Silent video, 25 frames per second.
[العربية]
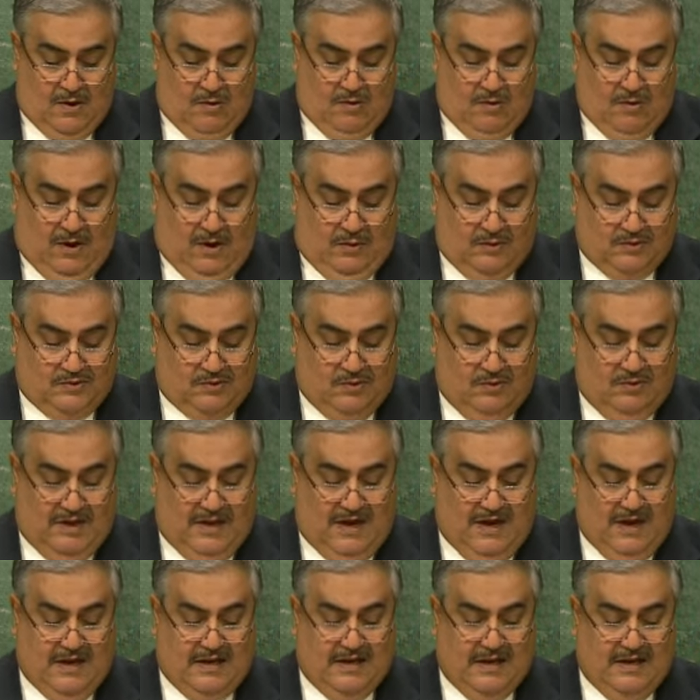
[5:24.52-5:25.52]

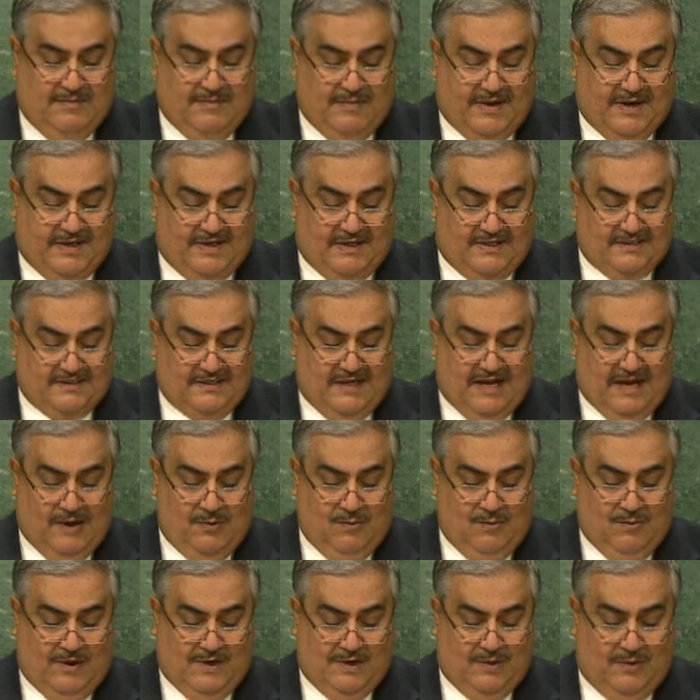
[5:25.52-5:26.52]
وحصولها على المركز
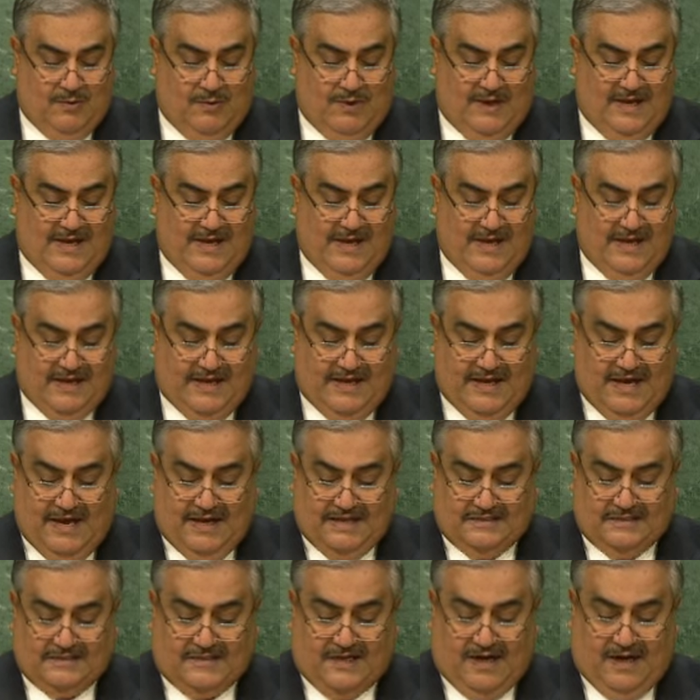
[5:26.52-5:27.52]
الأول دوليا
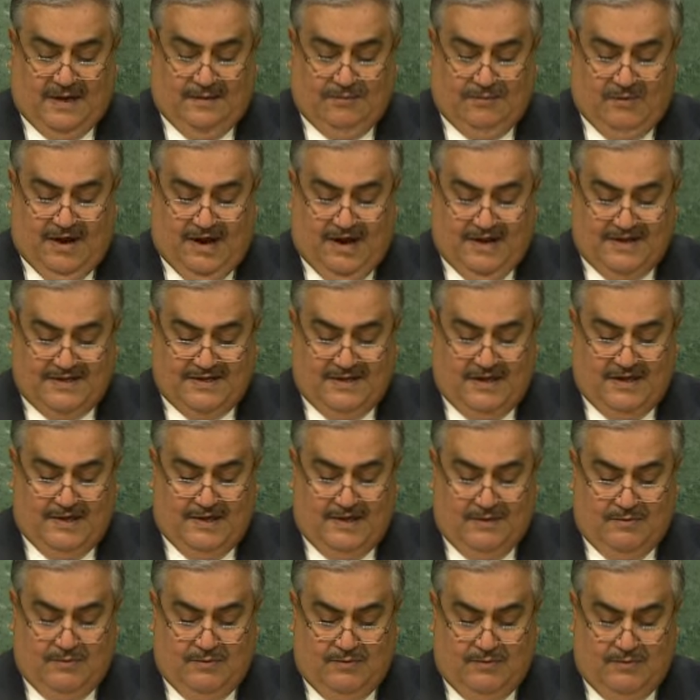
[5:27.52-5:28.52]
كأسرع معدل
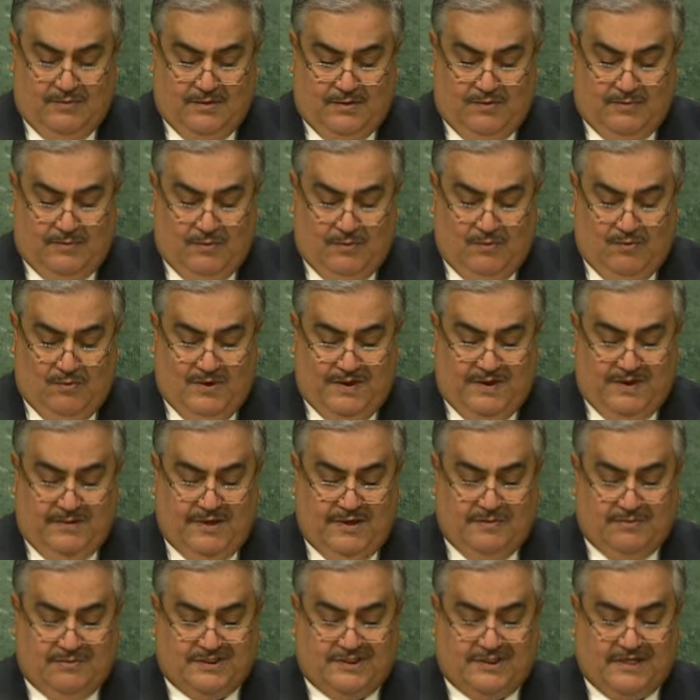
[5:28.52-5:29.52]
نمو
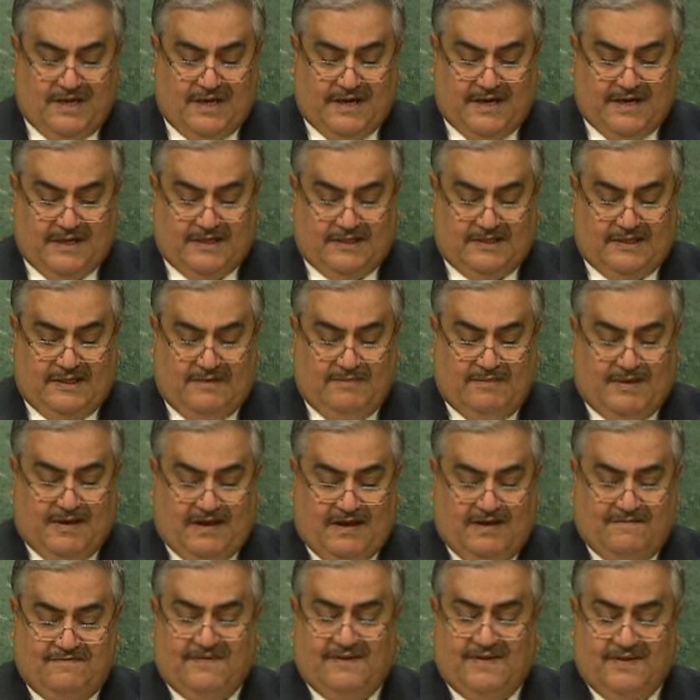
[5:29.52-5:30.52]
لمشاركة
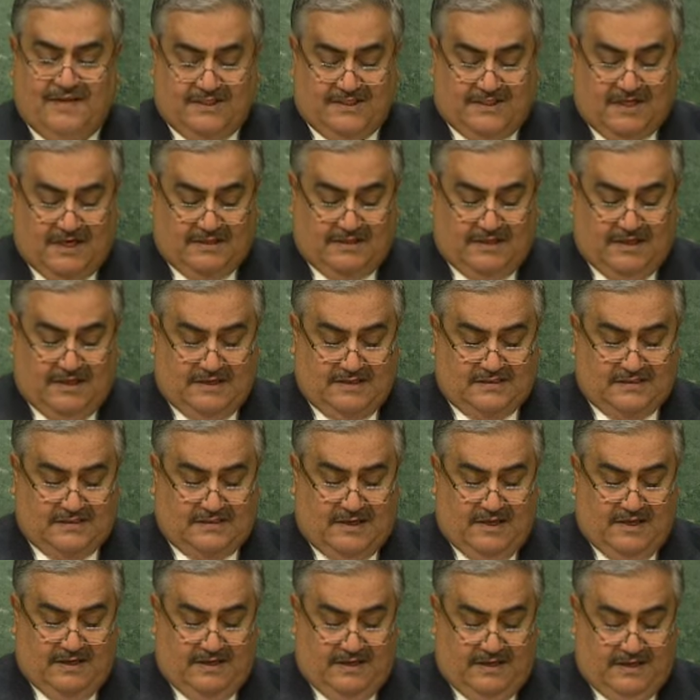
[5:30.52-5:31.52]
المرأة في النشاط
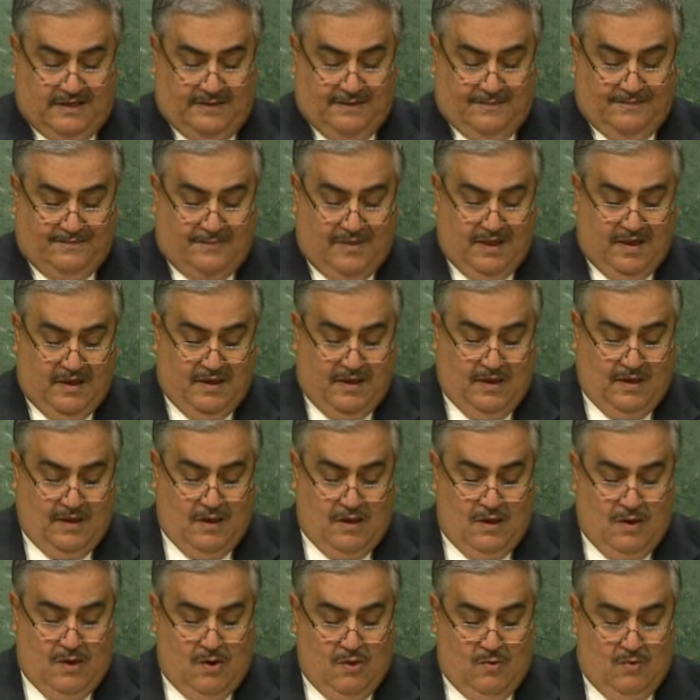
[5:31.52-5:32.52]
الاقتصادي
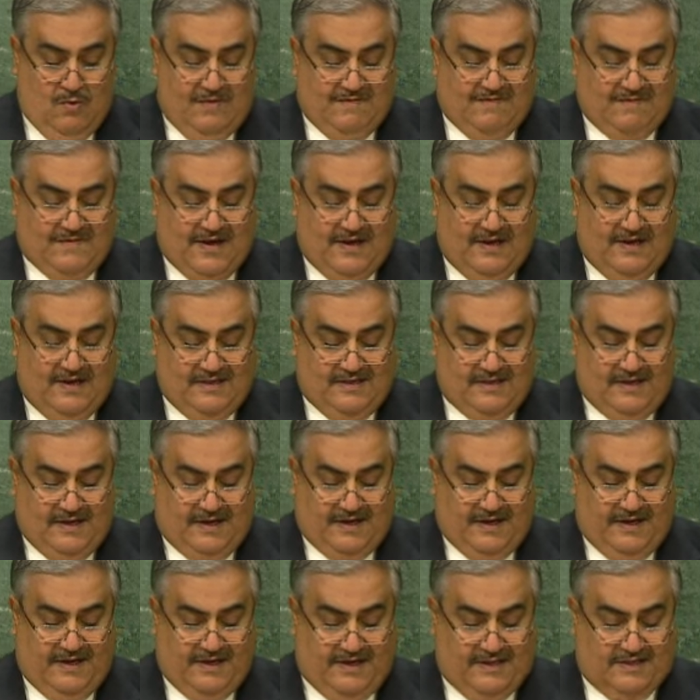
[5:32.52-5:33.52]
وفقا
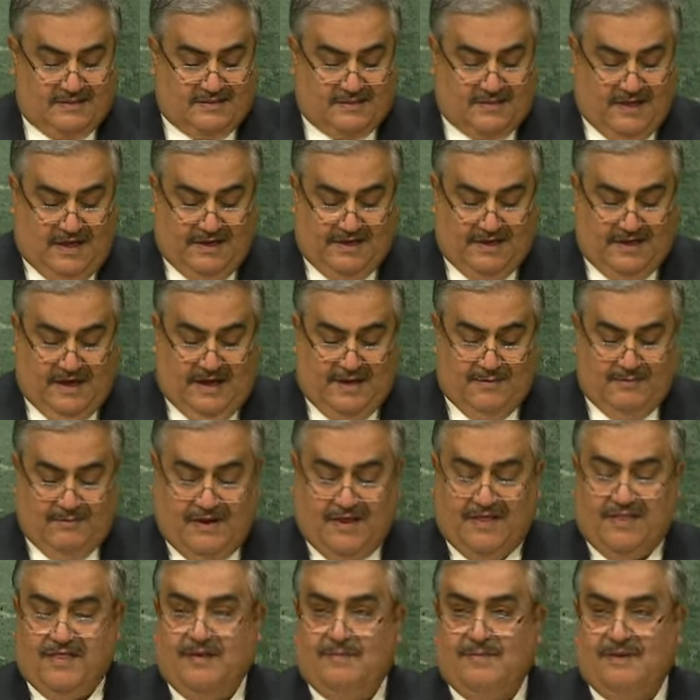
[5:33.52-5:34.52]
للتقرير الصادر عن
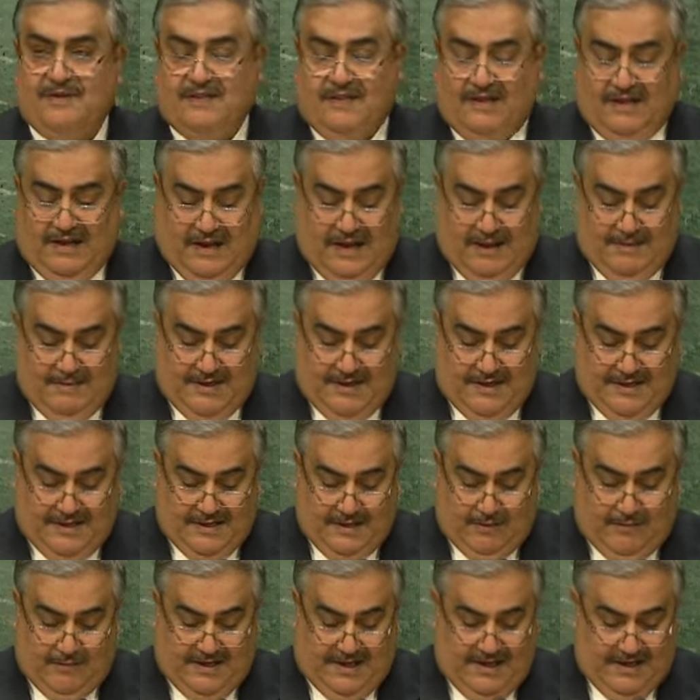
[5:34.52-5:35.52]
منظمة العمل
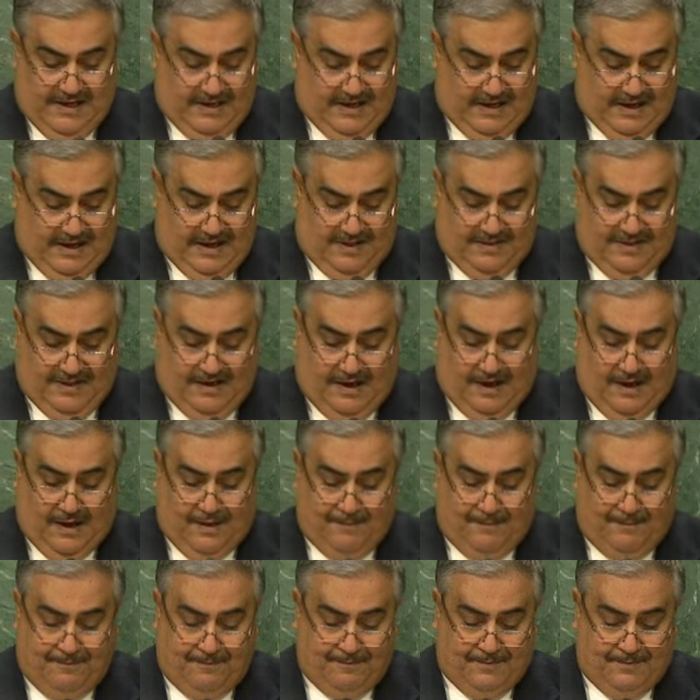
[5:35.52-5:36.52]
الدولية لهذا العام